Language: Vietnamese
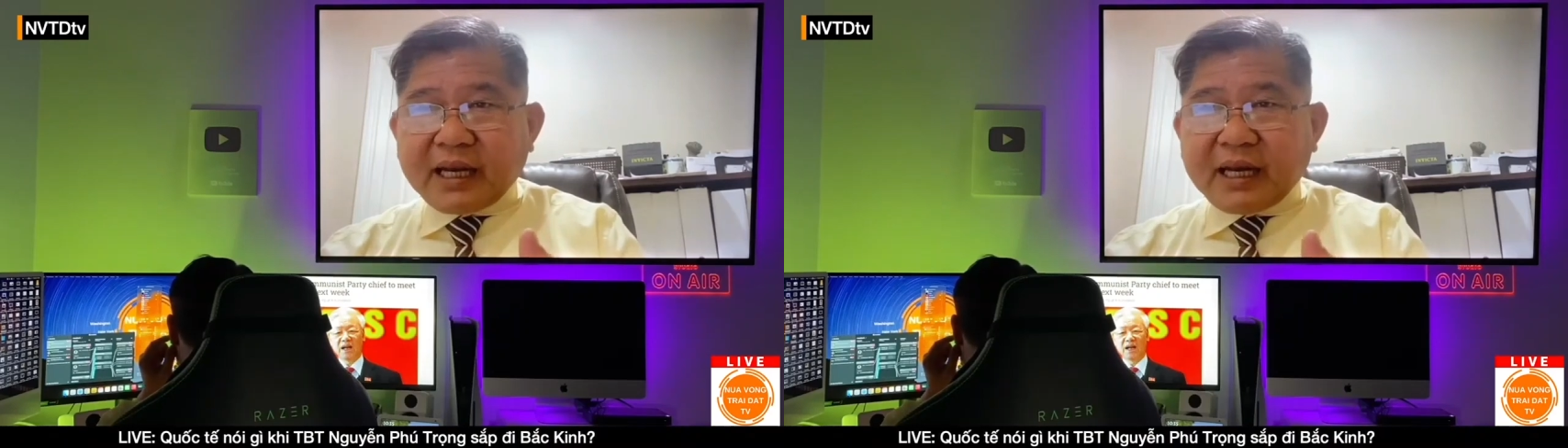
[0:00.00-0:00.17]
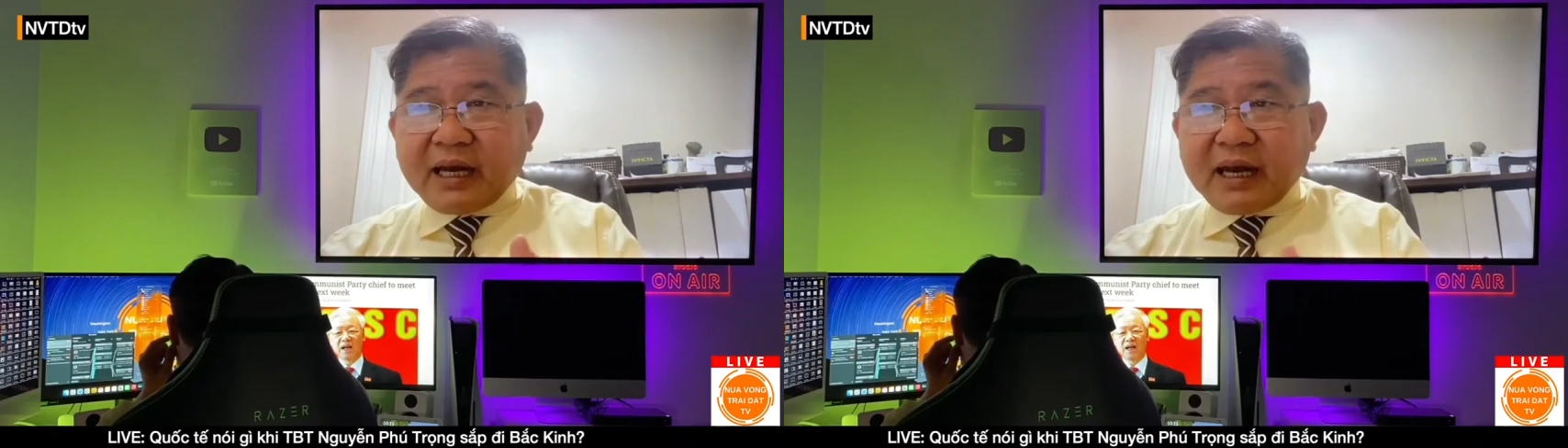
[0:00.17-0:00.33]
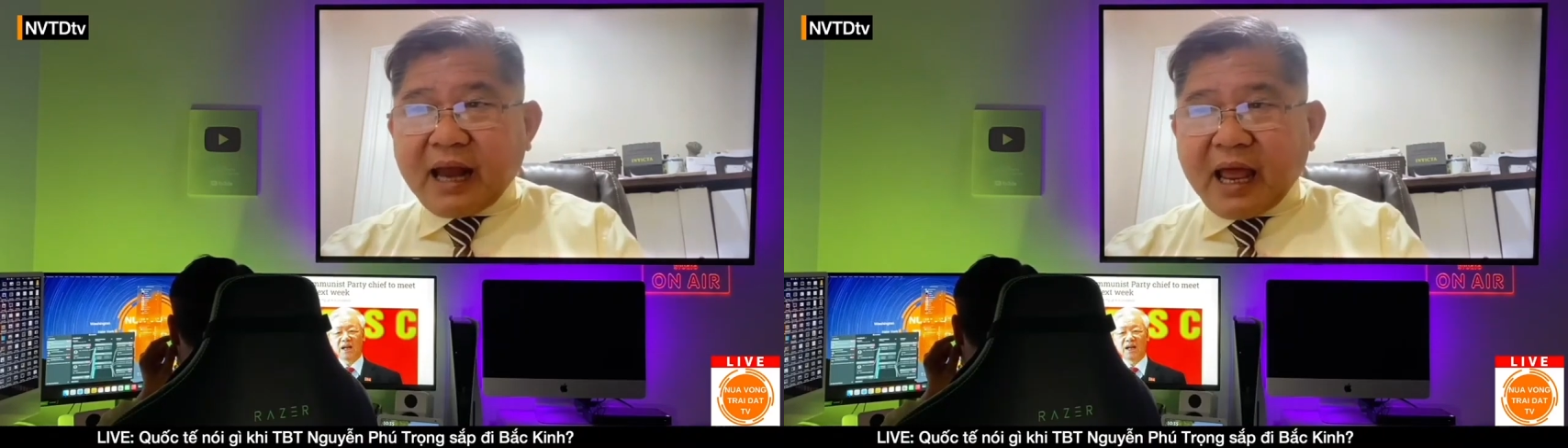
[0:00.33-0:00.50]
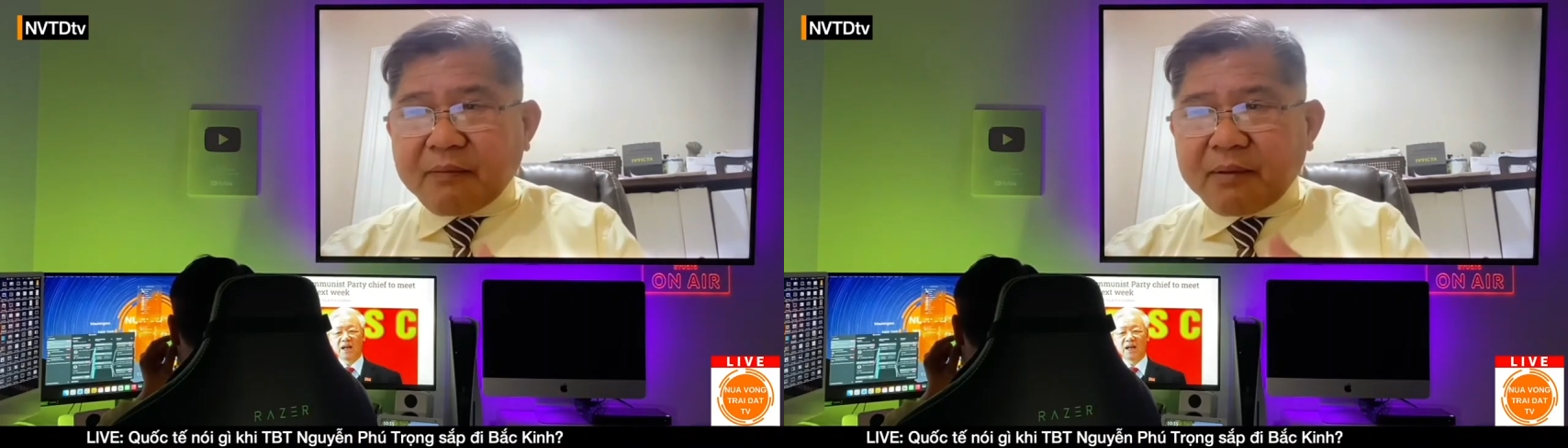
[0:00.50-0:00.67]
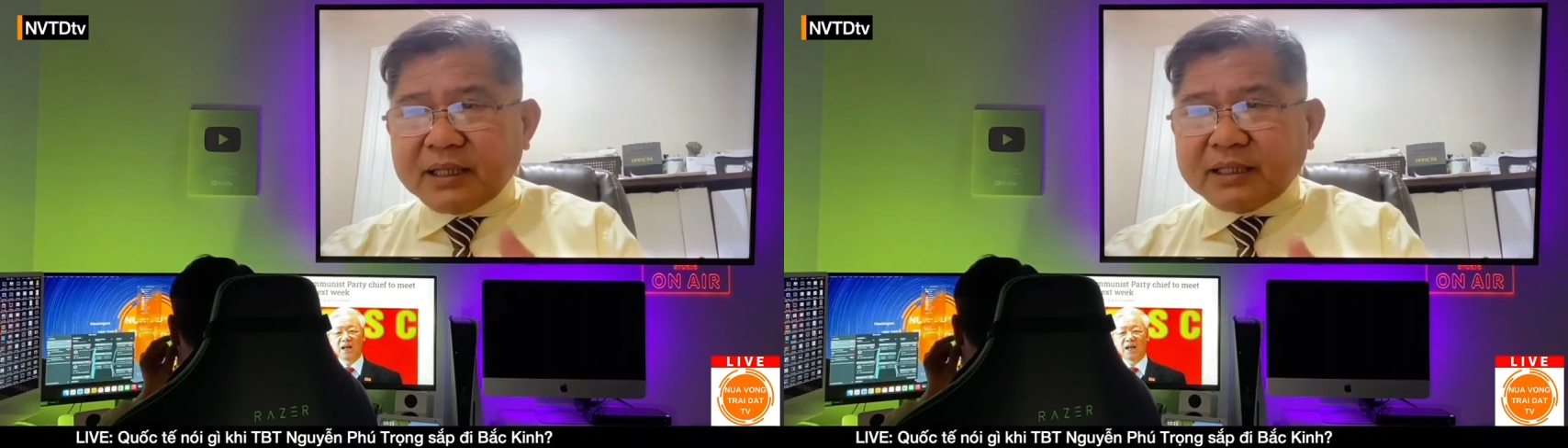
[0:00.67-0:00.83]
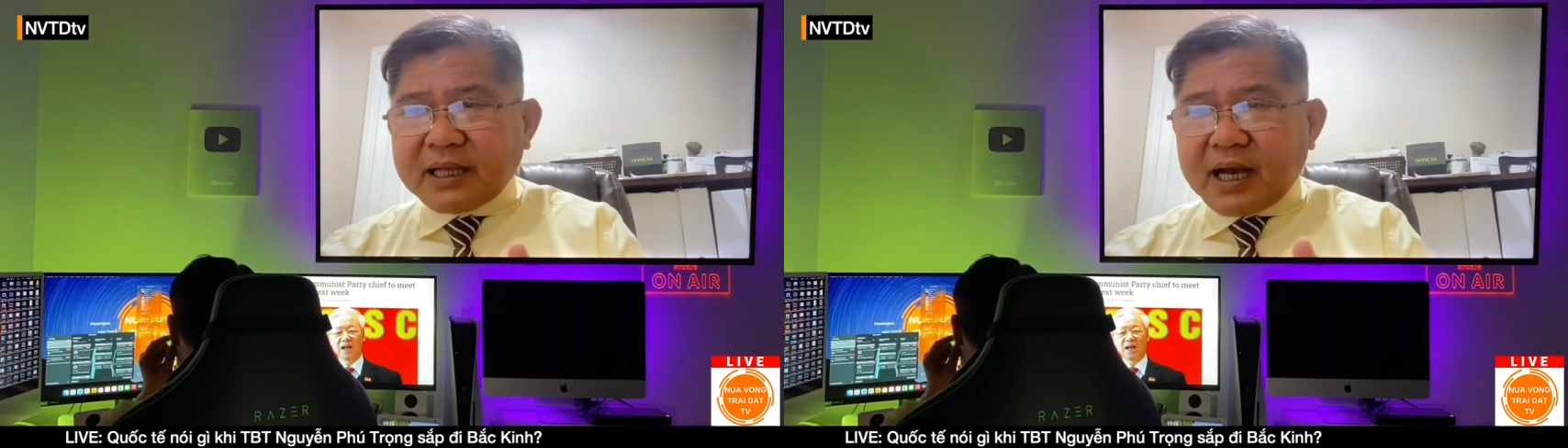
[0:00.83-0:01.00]
là bây
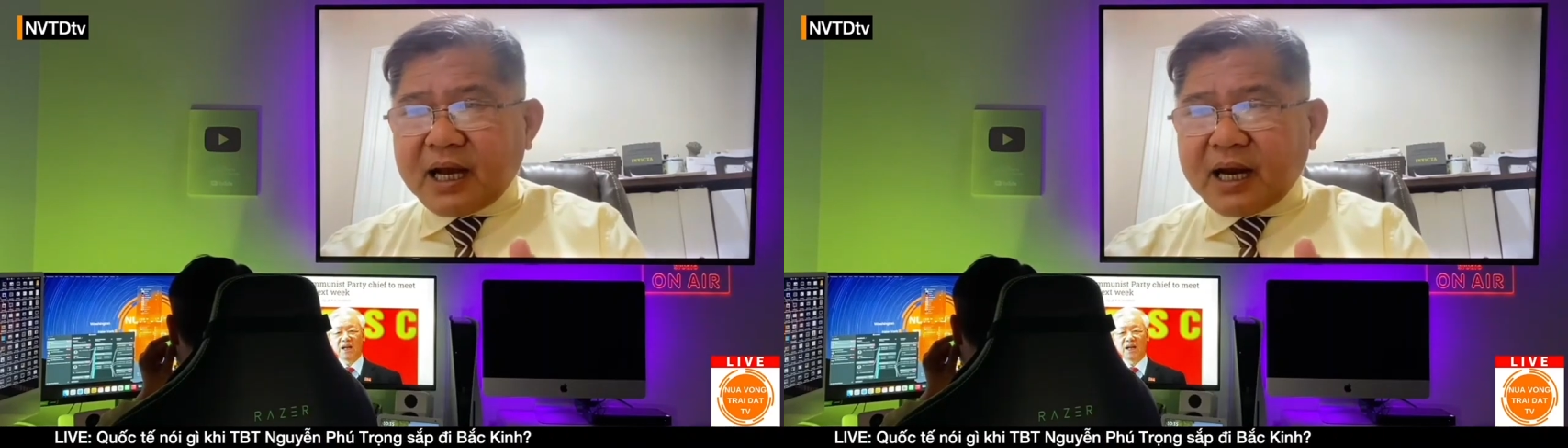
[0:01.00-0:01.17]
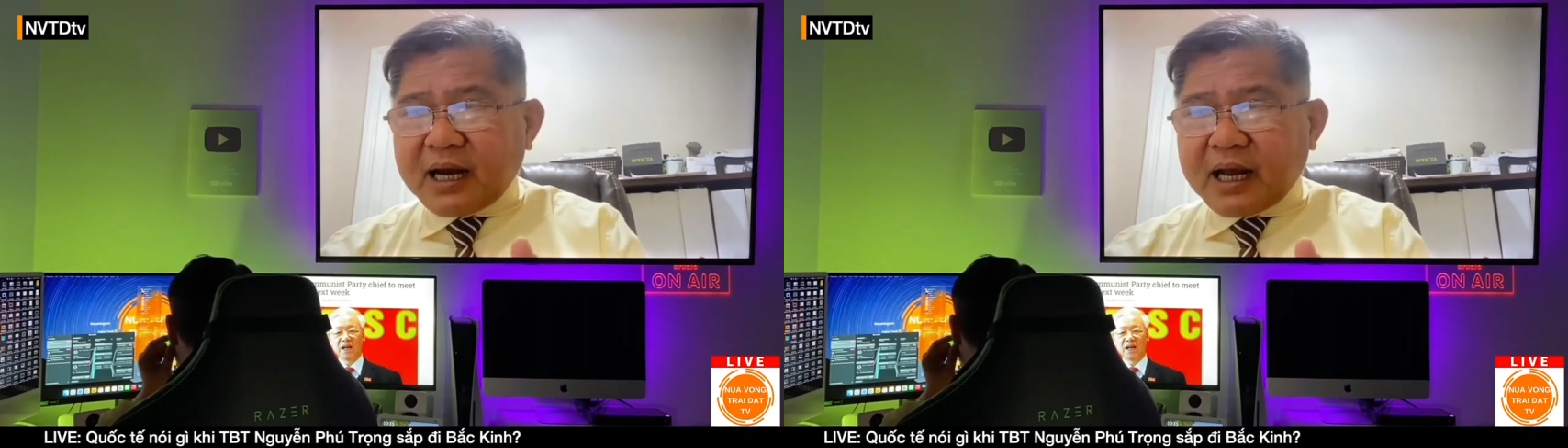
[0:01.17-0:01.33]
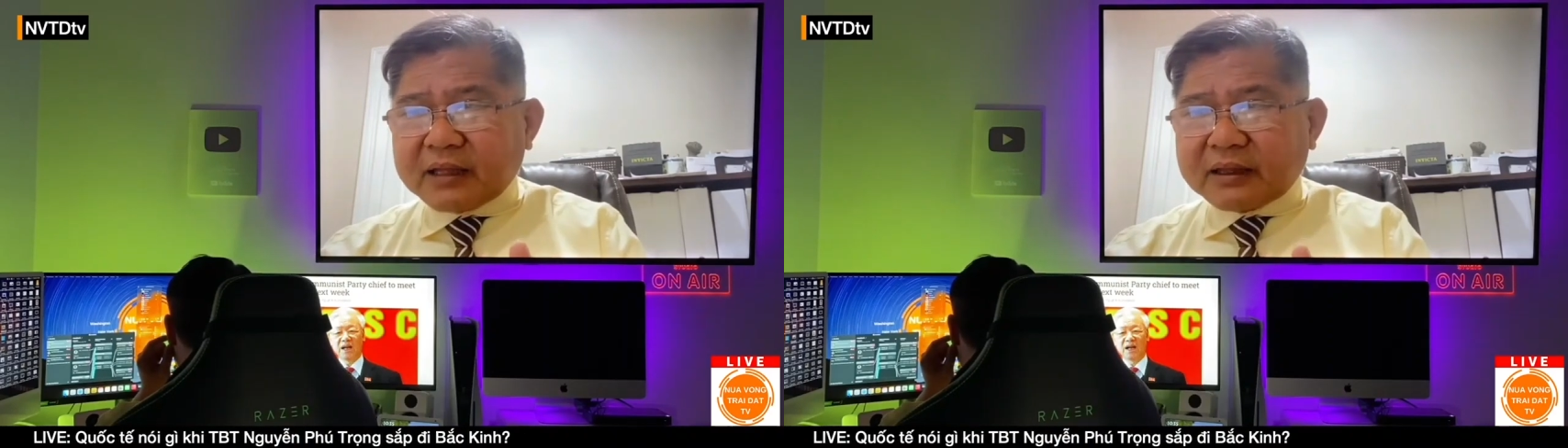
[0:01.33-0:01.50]
giờ là